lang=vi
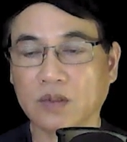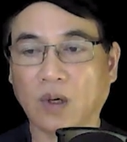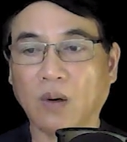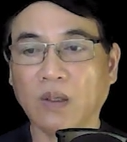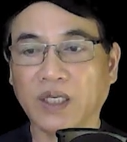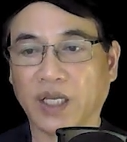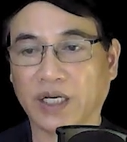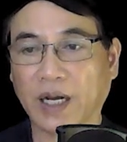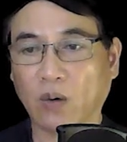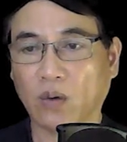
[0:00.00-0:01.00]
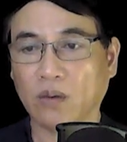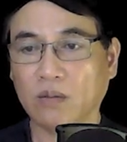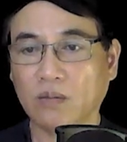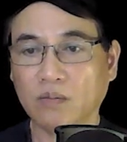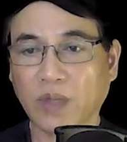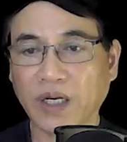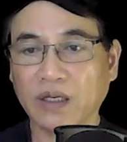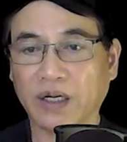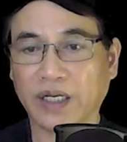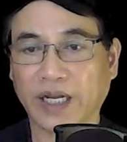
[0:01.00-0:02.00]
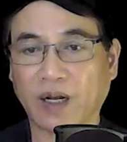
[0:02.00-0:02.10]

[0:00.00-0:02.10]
Có cái gì đâu. Mấy người nhà